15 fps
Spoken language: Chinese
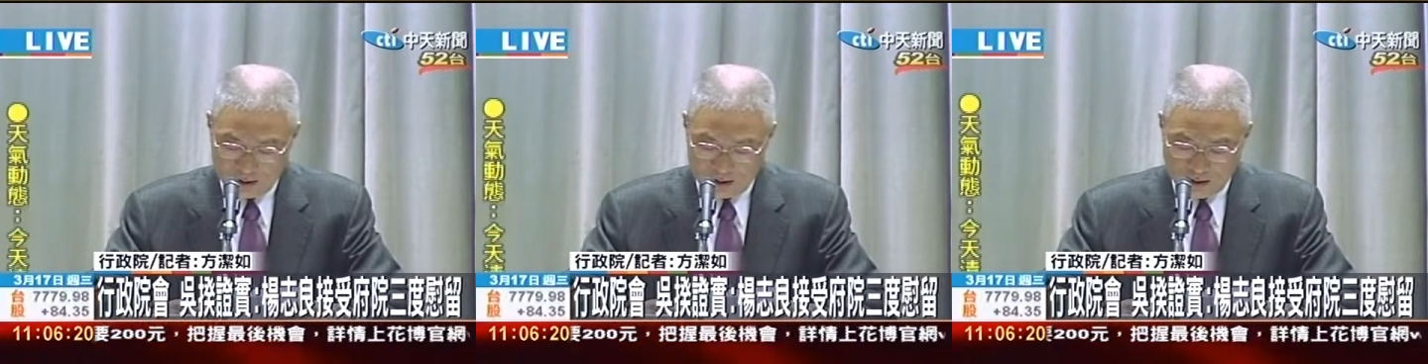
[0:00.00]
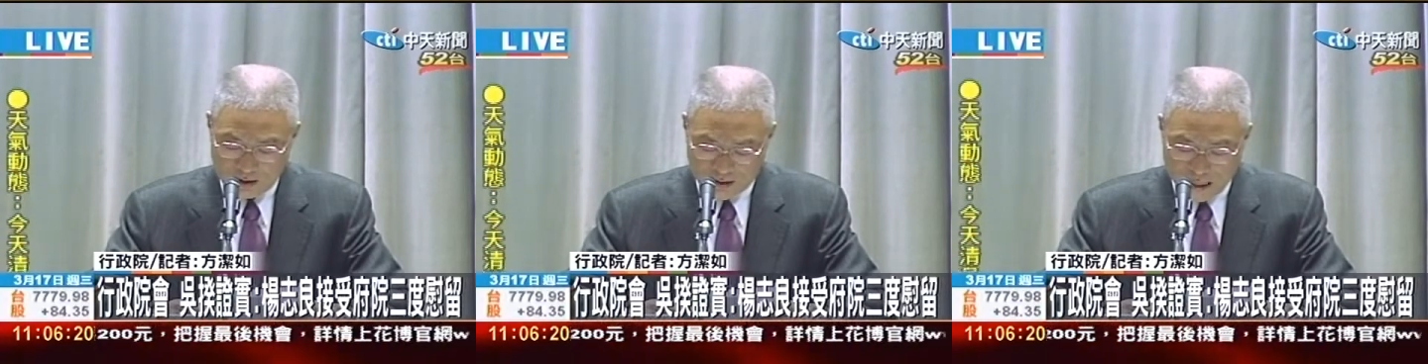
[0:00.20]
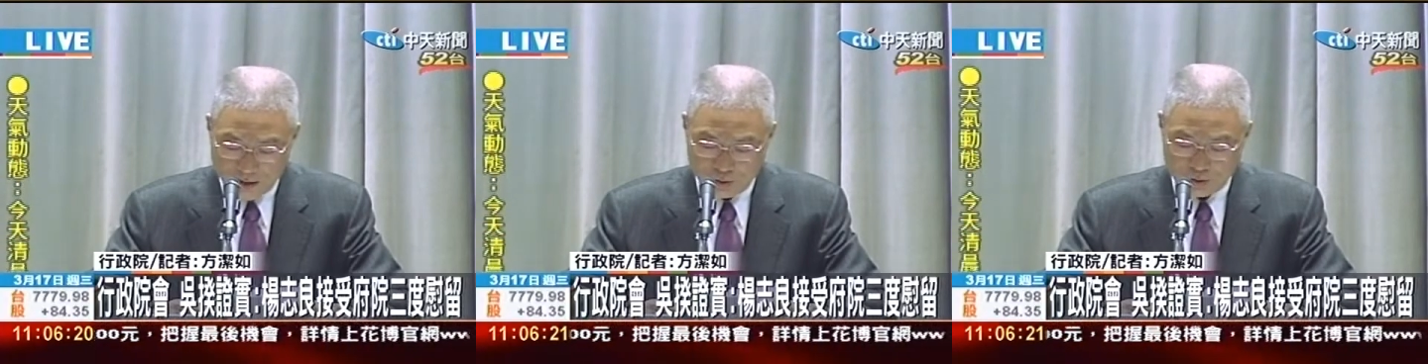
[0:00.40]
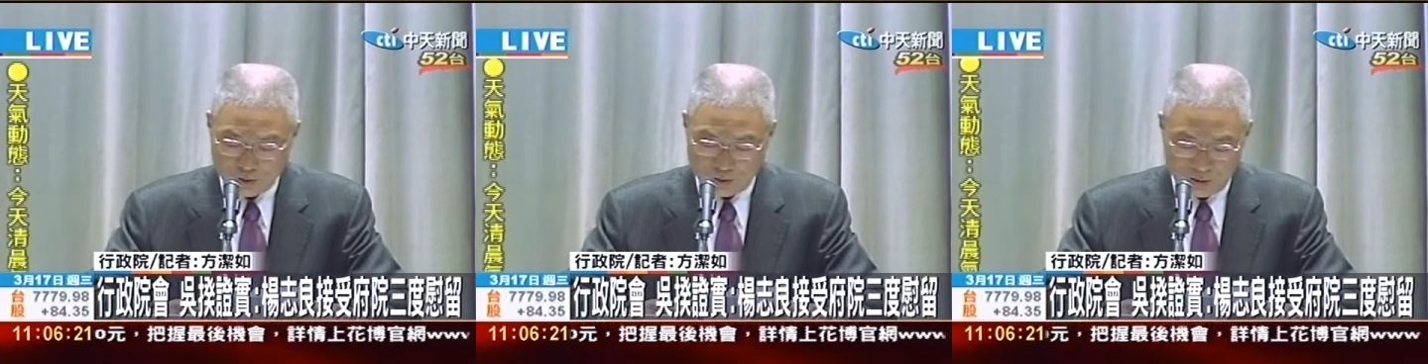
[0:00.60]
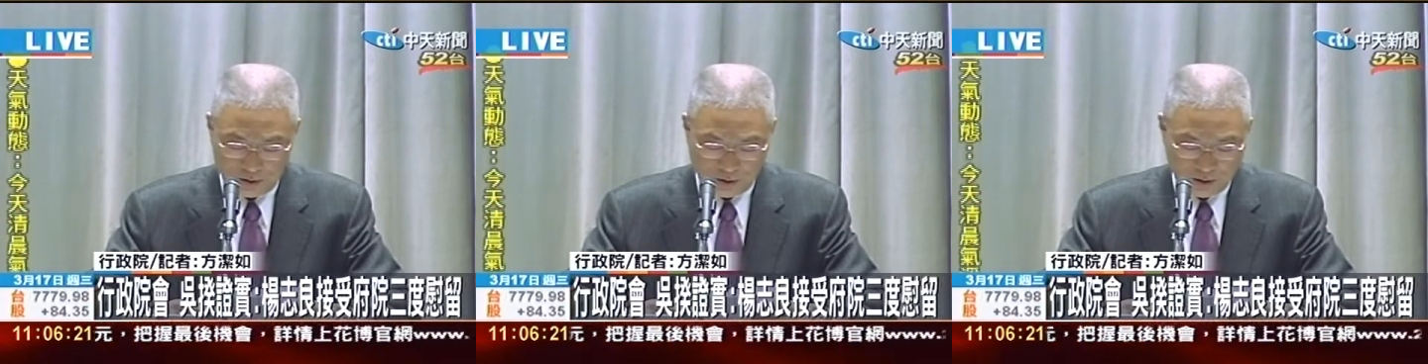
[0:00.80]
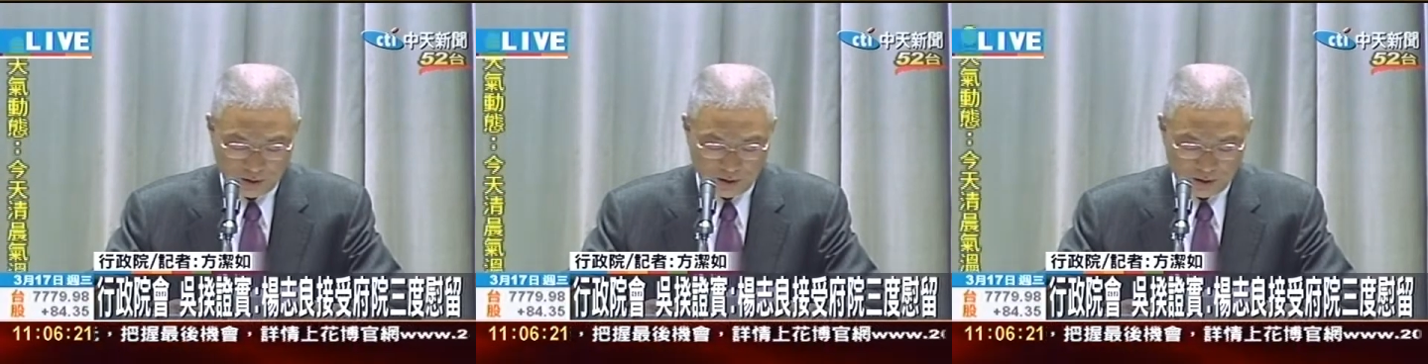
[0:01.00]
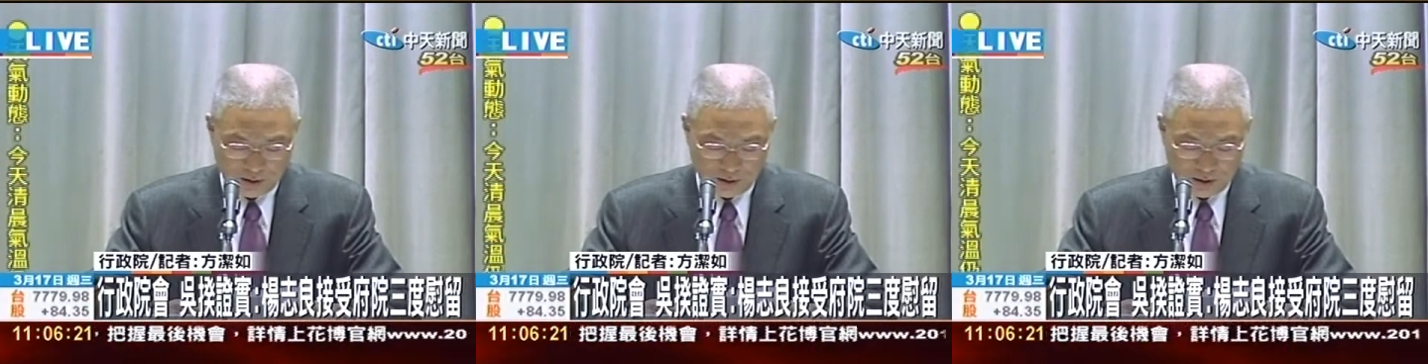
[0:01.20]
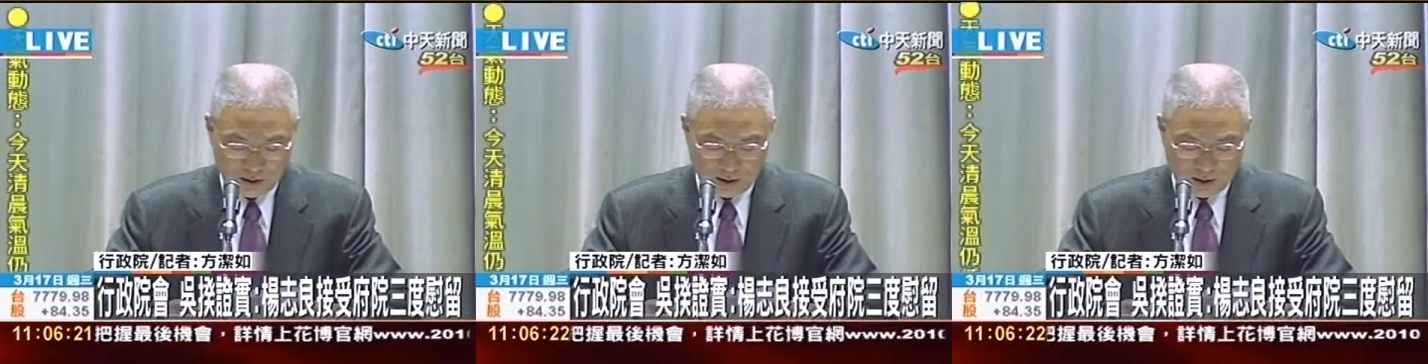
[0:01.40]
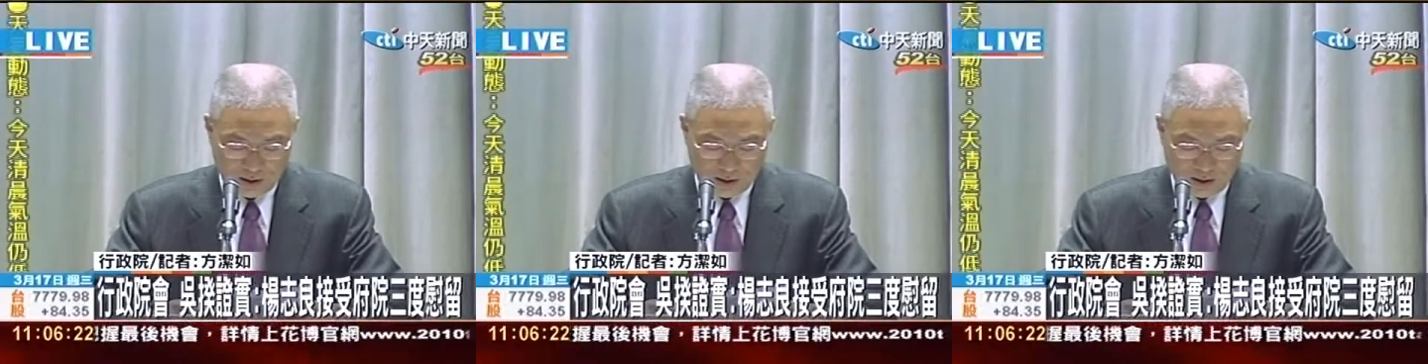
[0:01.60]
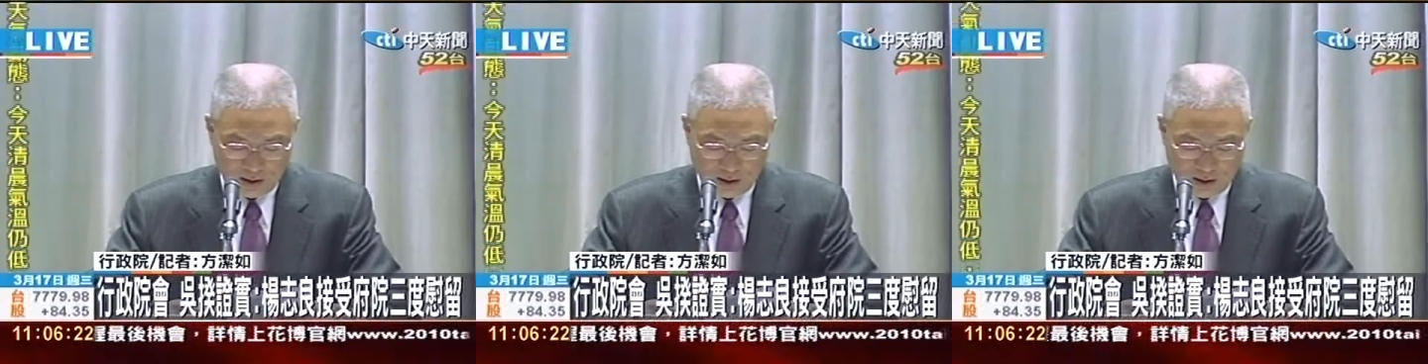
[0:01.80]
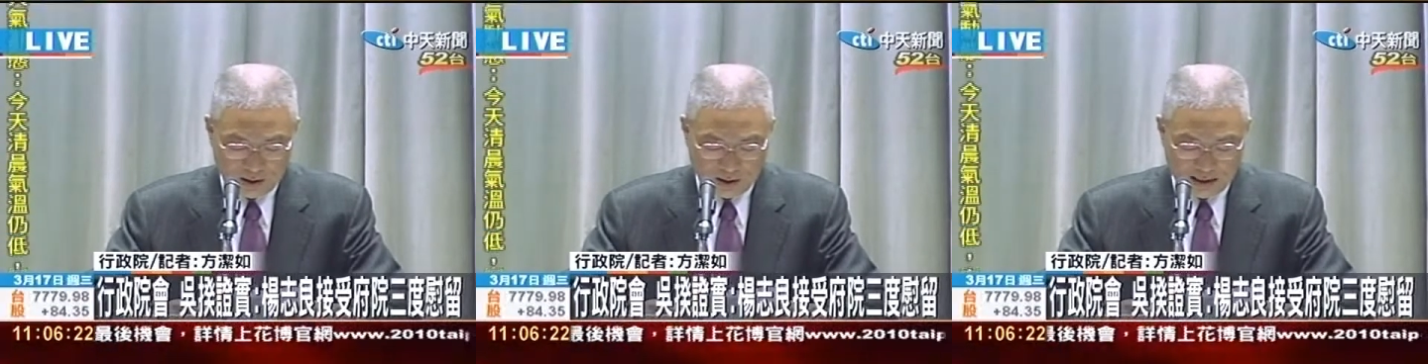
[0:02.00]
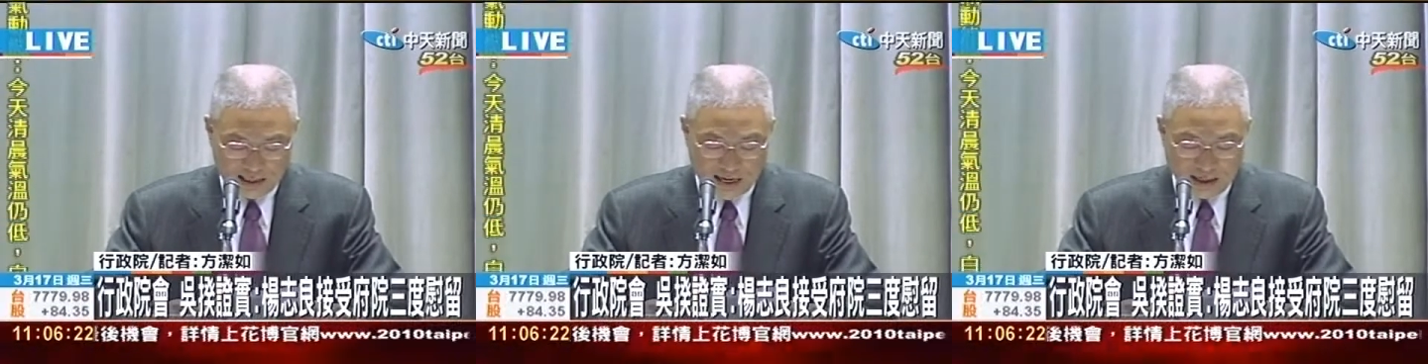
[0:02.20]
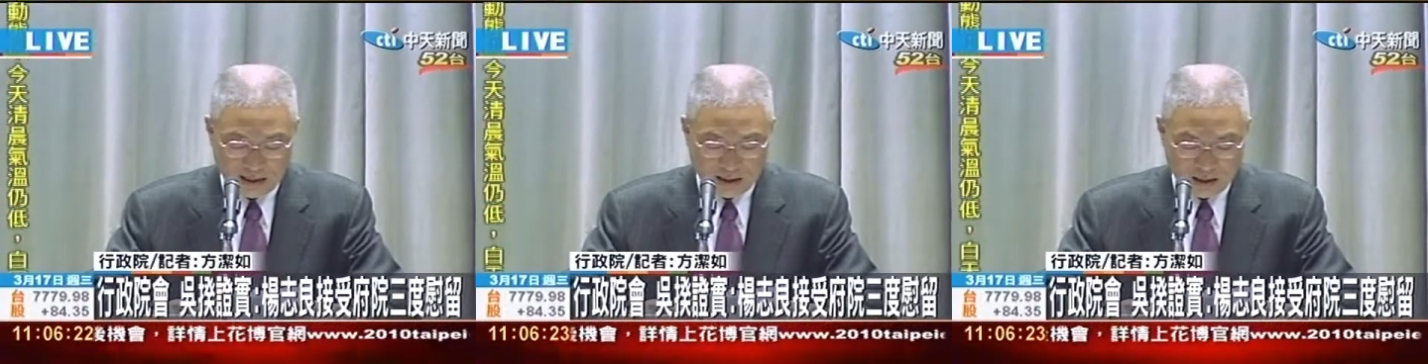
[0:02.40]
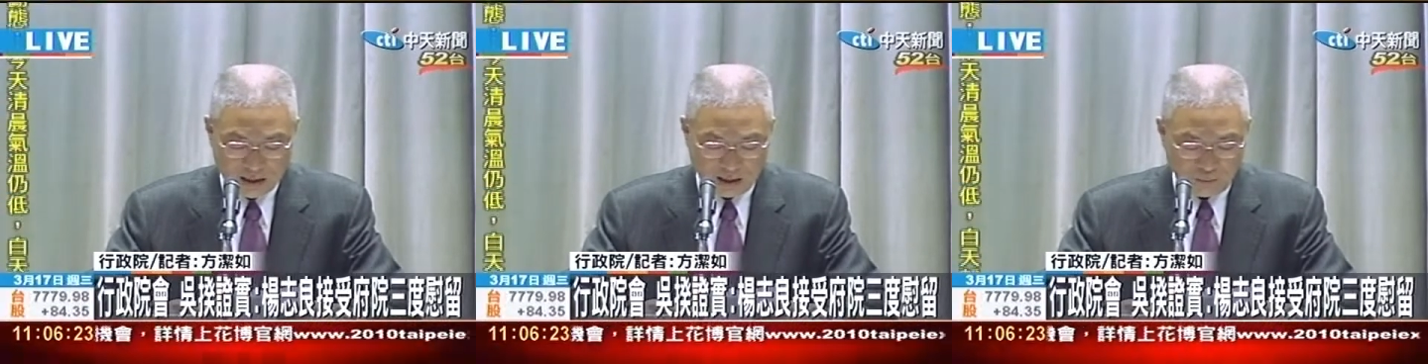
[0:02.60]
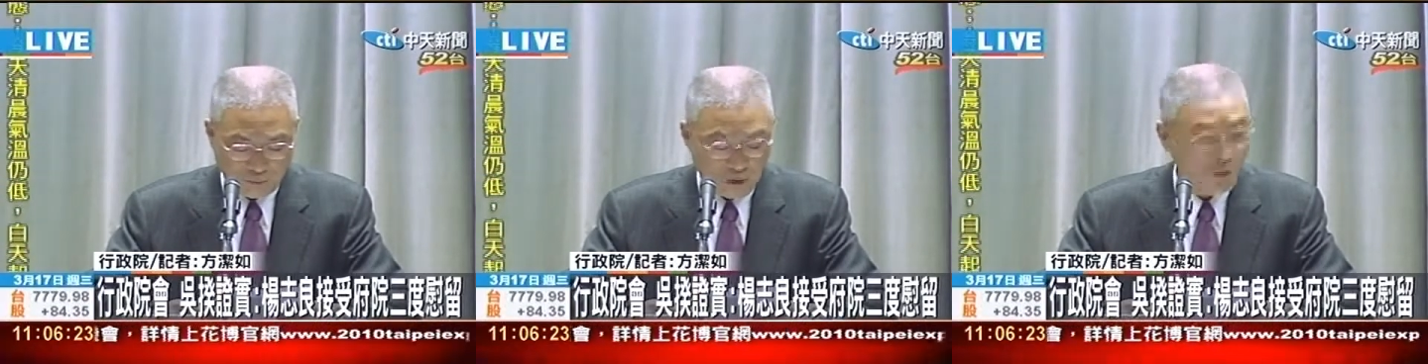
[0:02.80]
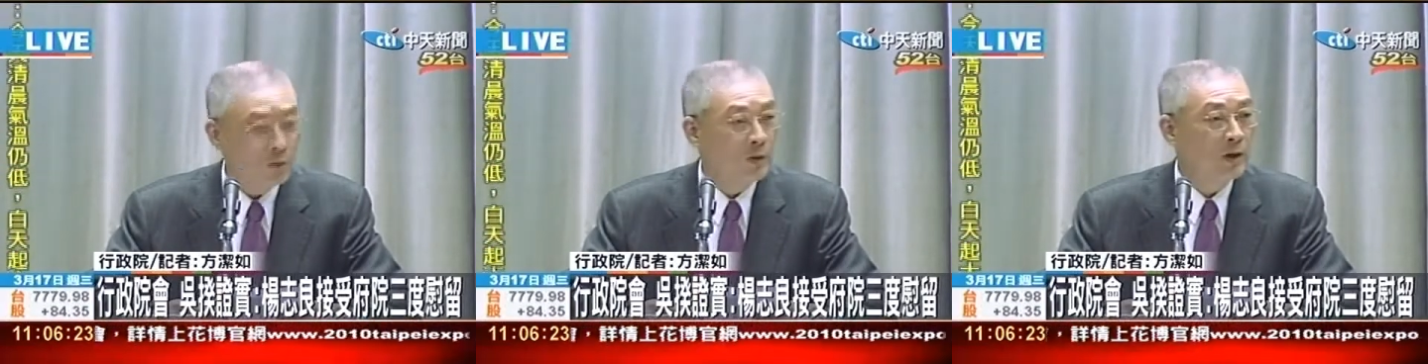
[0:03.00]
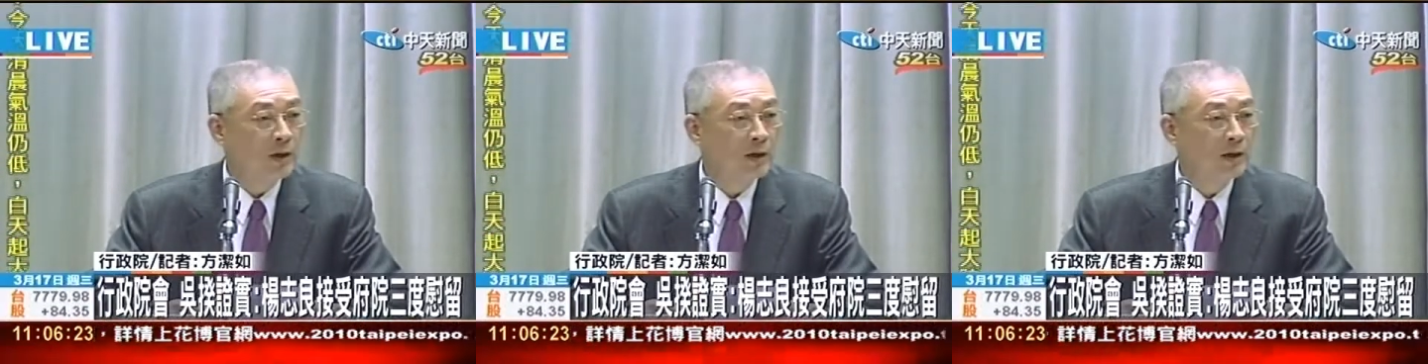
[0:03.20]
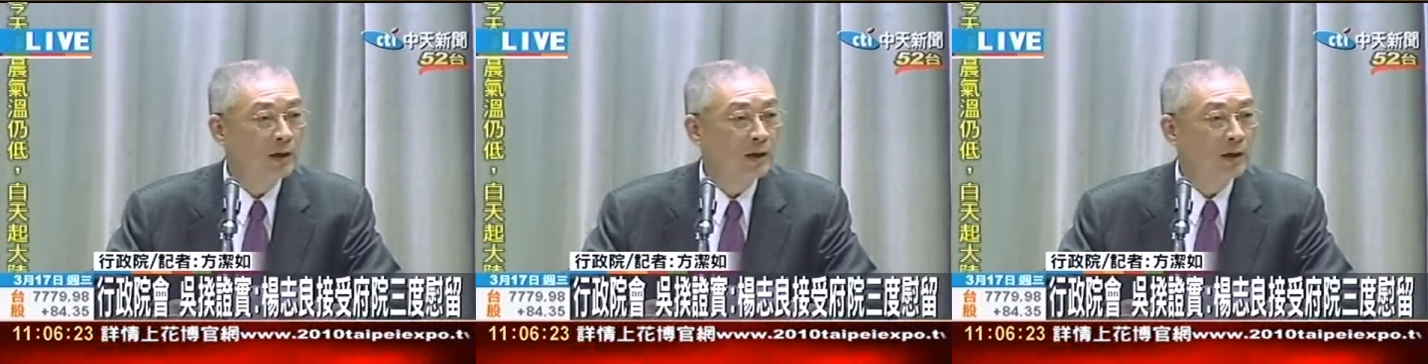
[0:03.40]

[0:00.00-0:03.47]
它采取。单一费率、